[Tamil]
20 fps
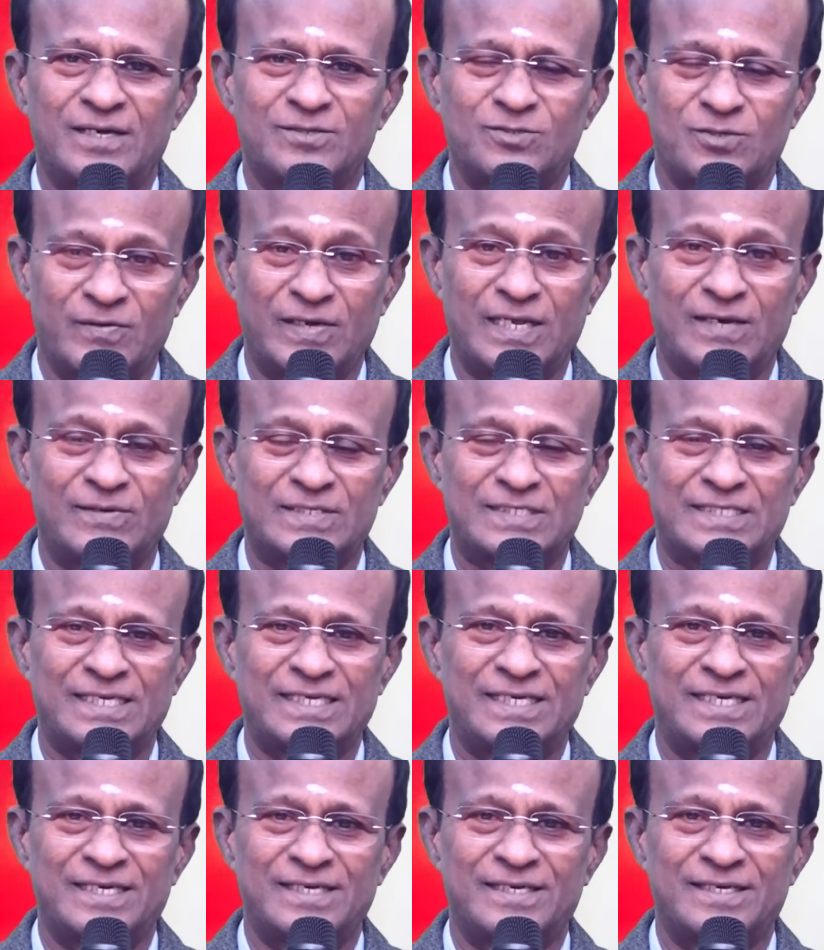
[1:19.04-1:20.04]
துவையல் வச்சு
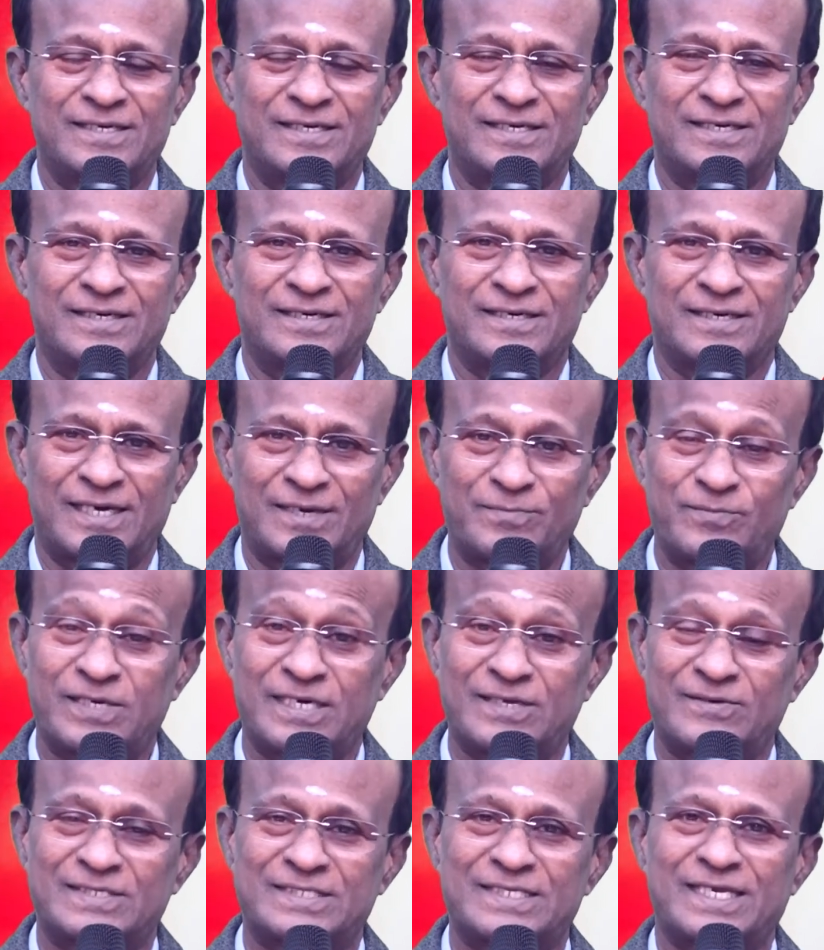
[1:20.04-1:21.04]

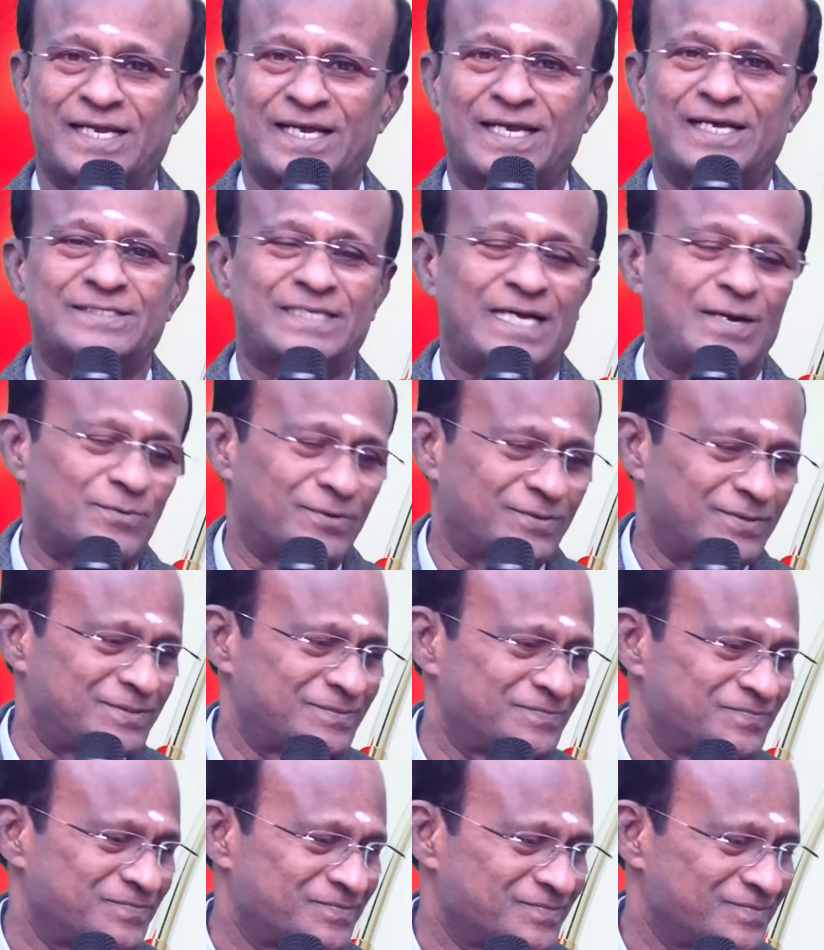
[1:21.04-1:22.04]
கருப்பட்டி வச்சு அழகாக சாப்பிடுவோம்
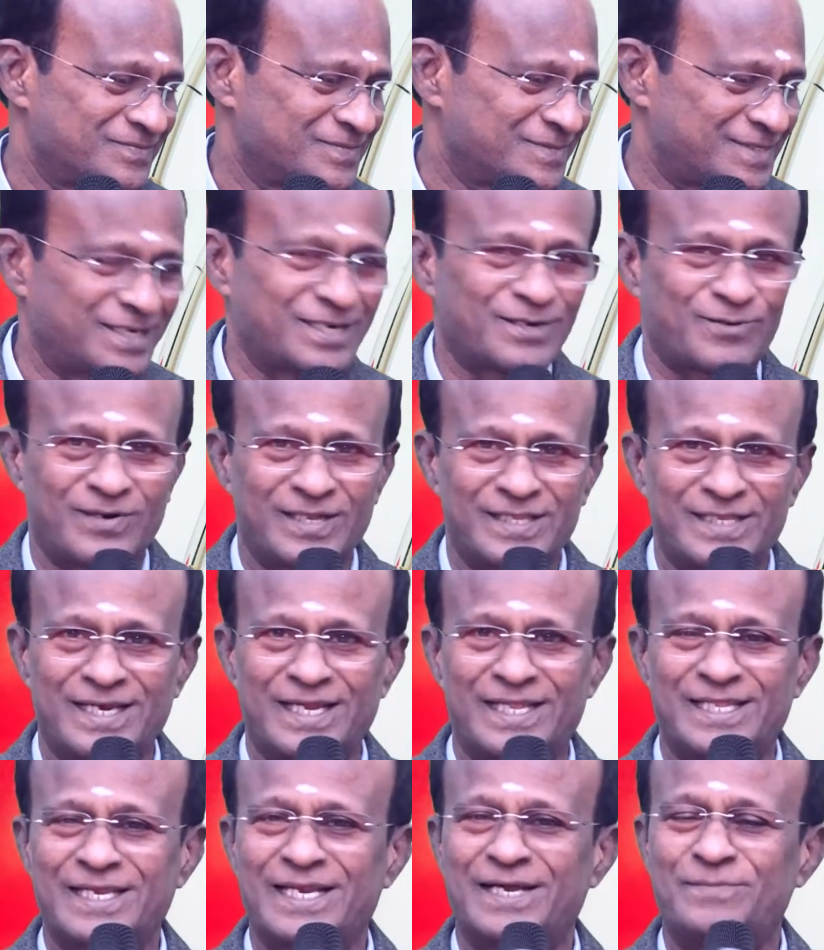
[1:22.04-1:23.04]
சின்ன
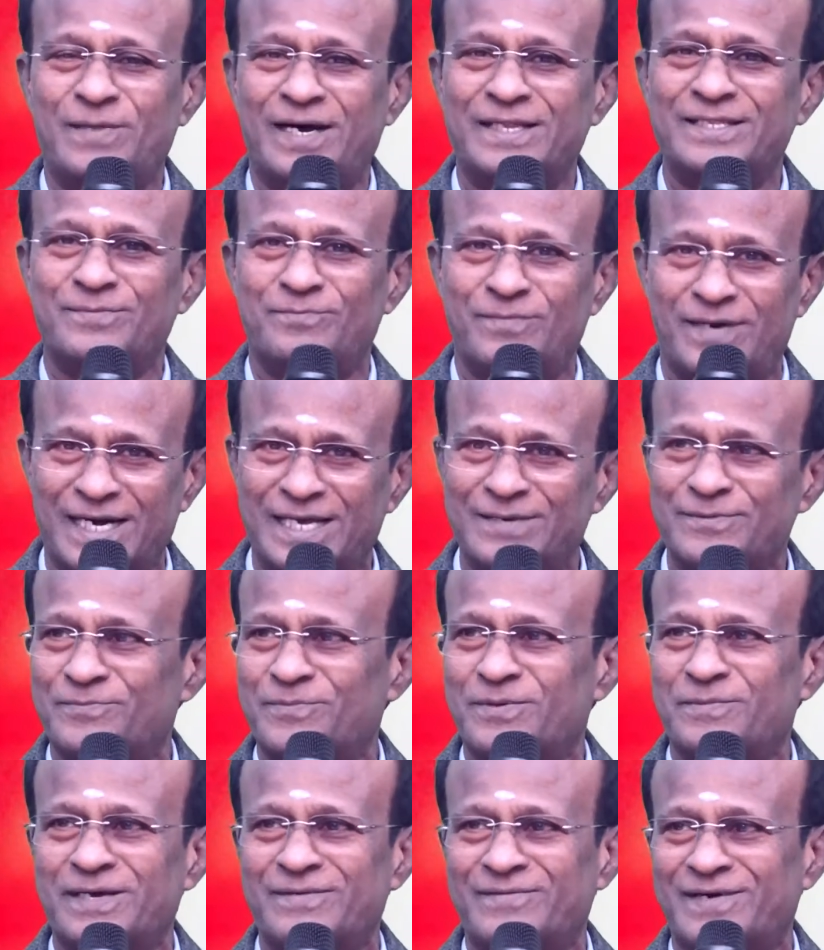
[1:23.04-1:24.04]
குழந்தைகள் அது இல்லாமல் அந்த மனம்
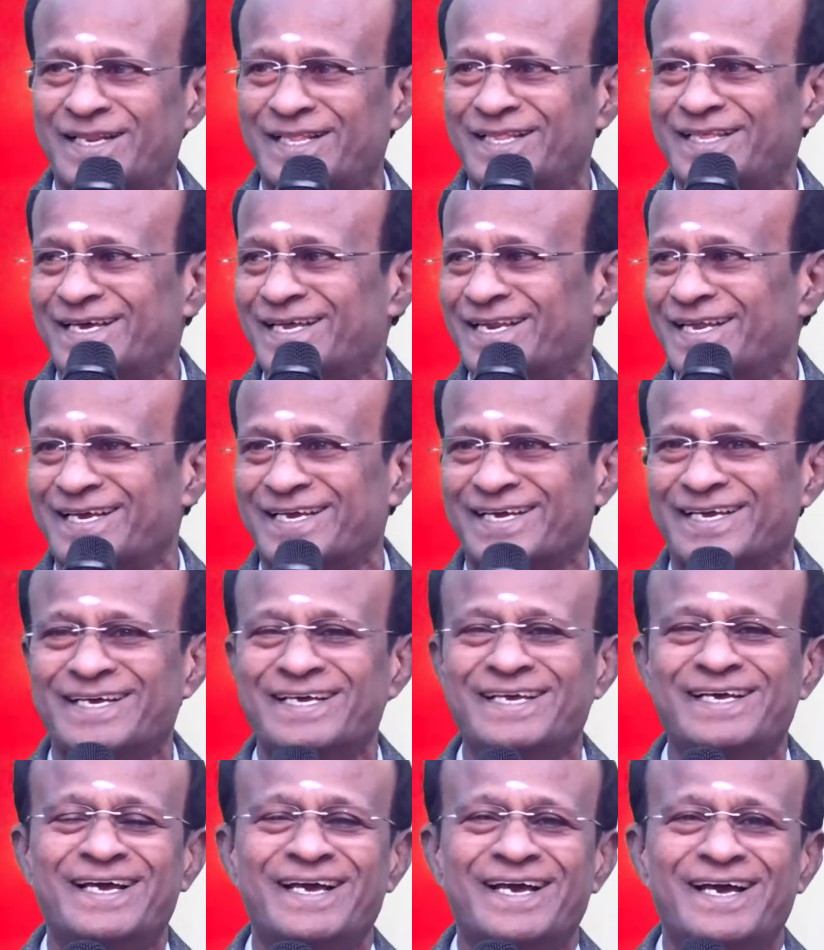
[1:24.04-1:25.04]
இப்போமே வருது எனக்கு
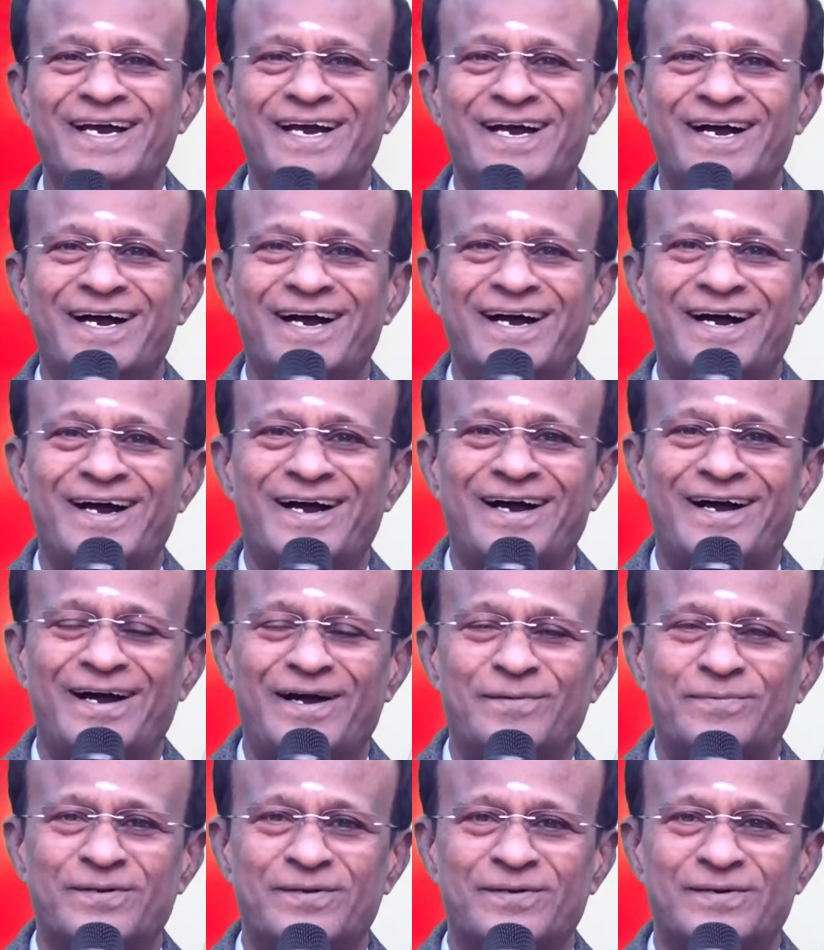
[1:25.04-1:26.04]

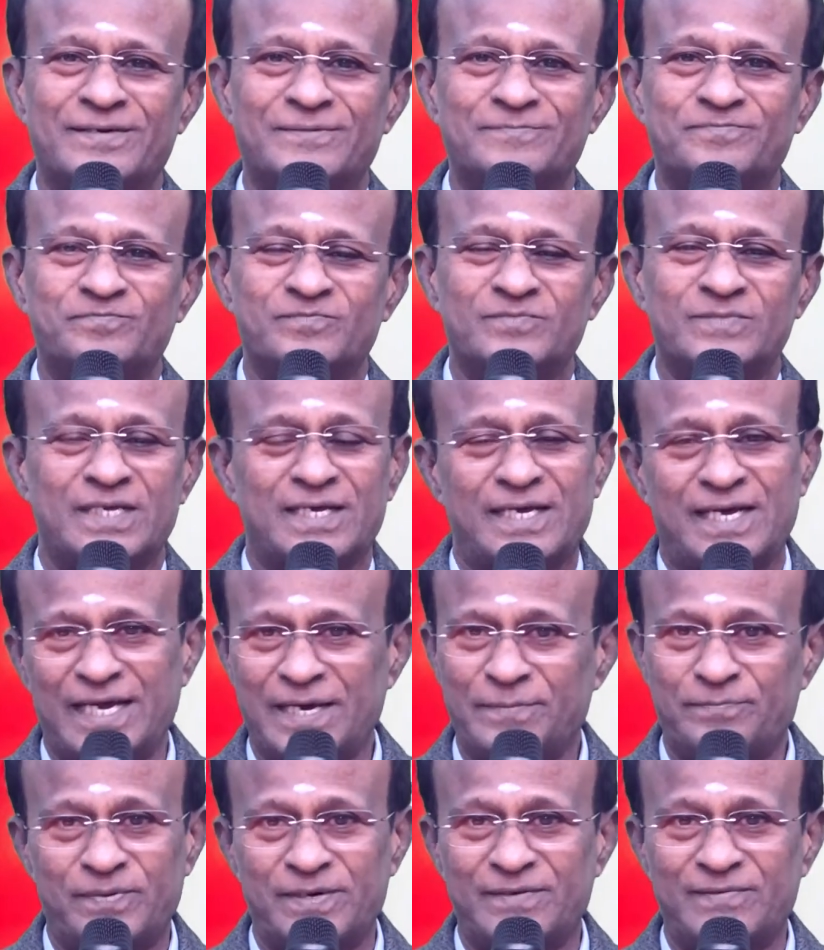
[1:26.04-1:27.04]
அப்புறம்
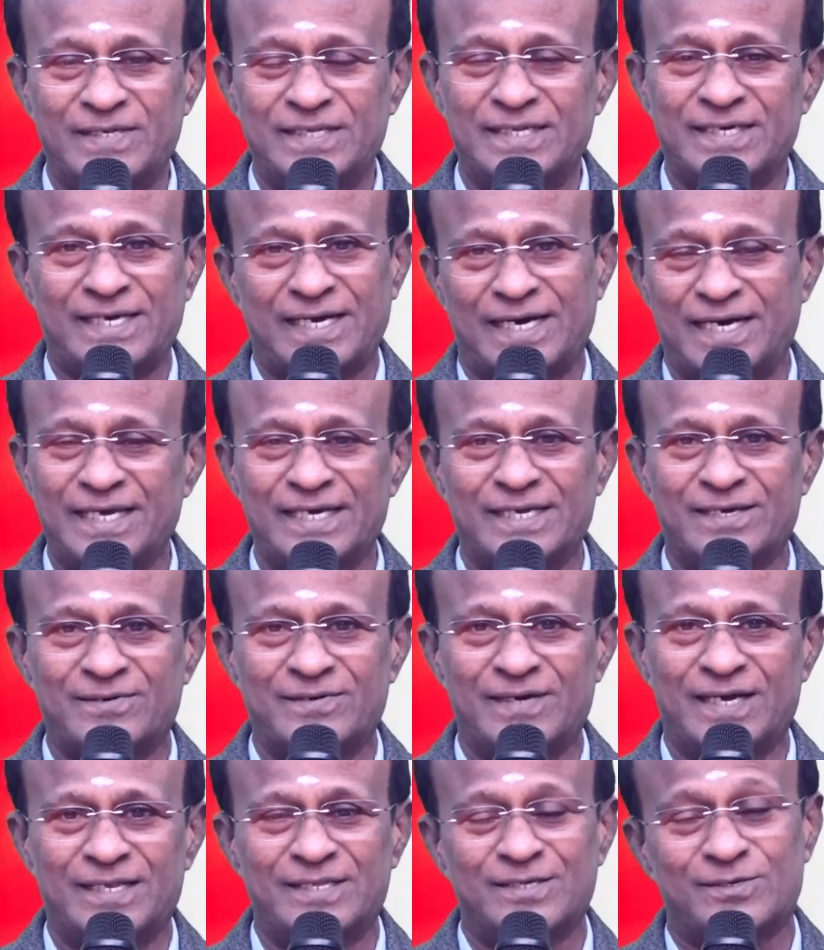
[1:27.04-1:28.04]
கேப்பை வந்து களி
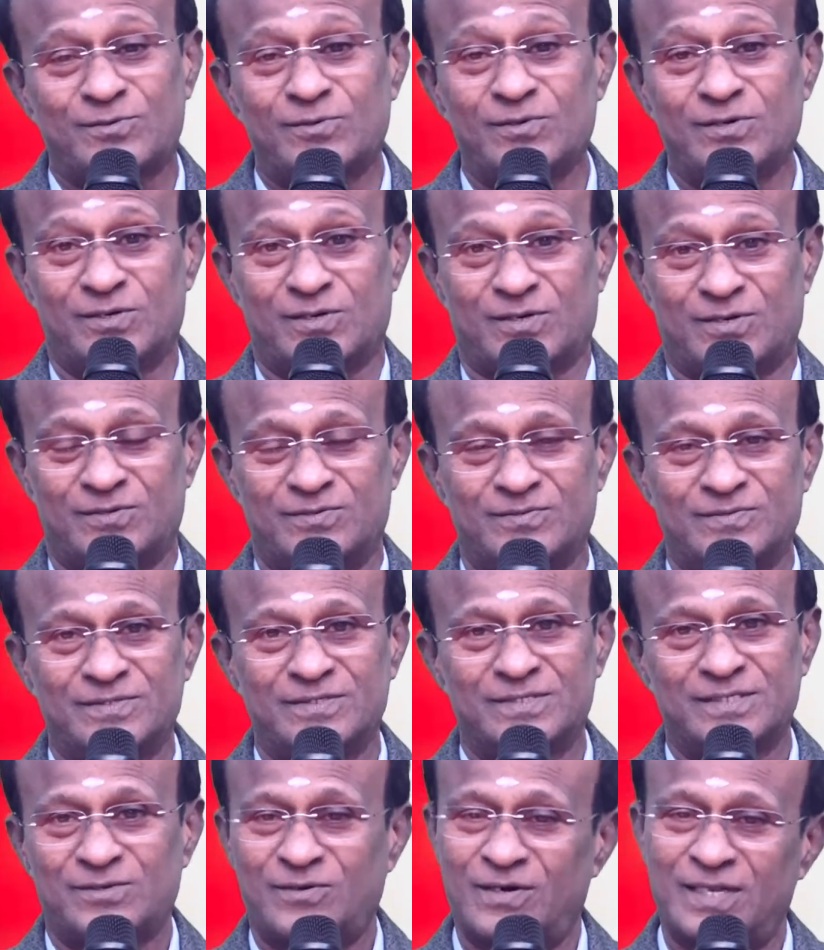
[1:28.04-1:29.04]
இருக்கும் அல்லது கூழ் இருக்கும்
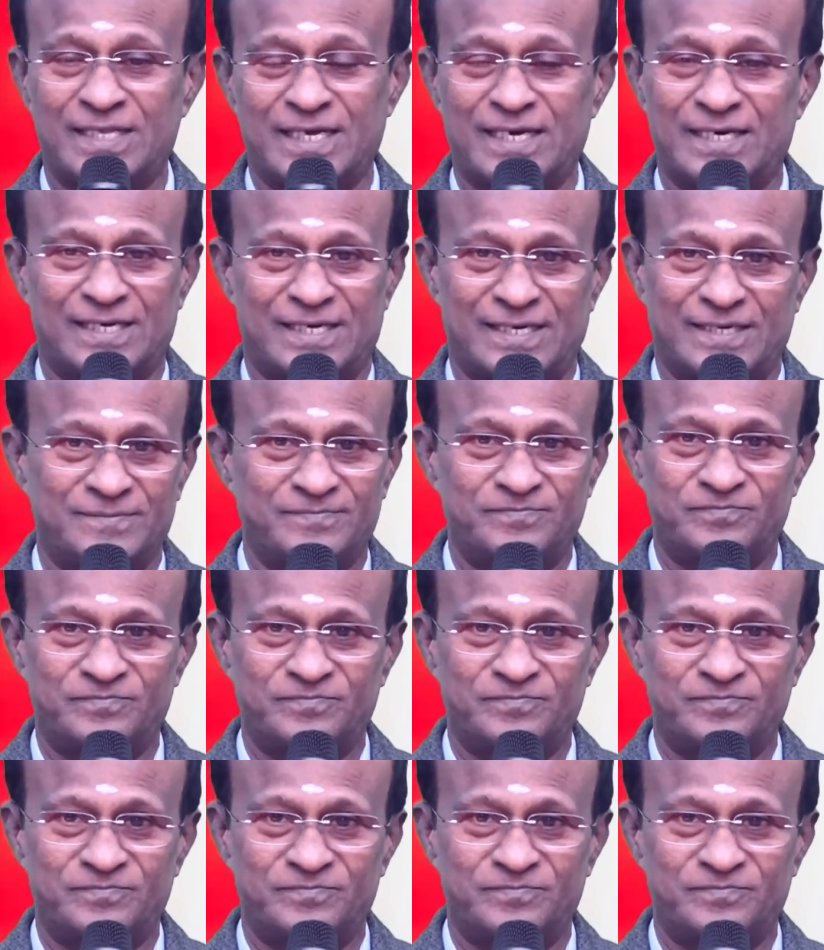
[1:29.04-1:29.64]
குழந்தைகளுக்கு